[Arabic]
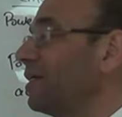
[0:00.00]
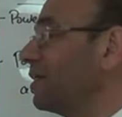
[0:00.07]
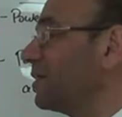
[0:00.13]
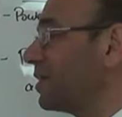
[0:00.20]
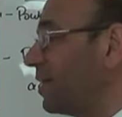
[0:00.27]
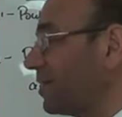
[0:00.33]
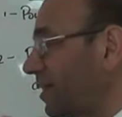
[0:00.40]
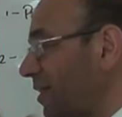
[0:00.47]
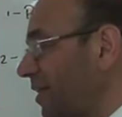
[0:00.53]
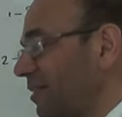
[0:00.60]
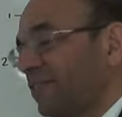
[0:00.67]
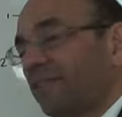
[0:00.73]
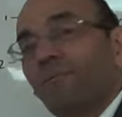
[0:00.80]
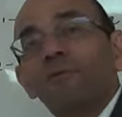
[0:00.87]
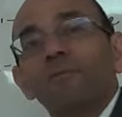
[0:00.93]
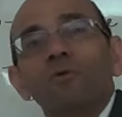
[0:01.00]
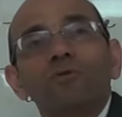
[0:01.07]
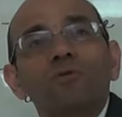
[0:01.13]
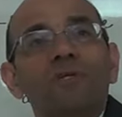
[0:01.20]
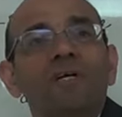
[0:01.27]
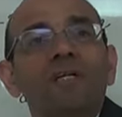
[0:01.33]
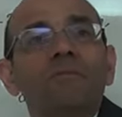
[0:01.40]
اذا اعطيت للستيبر
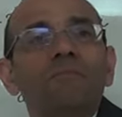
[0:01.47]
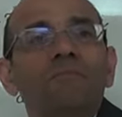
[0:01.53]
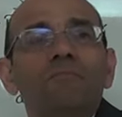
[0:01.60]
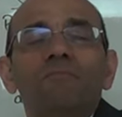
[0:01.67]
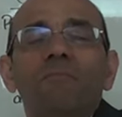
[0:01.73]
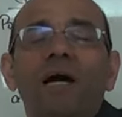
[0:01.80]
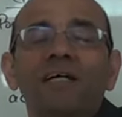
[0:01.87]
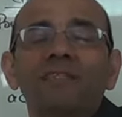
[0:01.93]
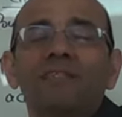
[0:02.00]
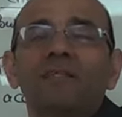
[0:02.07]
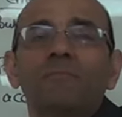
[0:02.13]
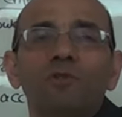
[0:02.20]
موتور انا عاده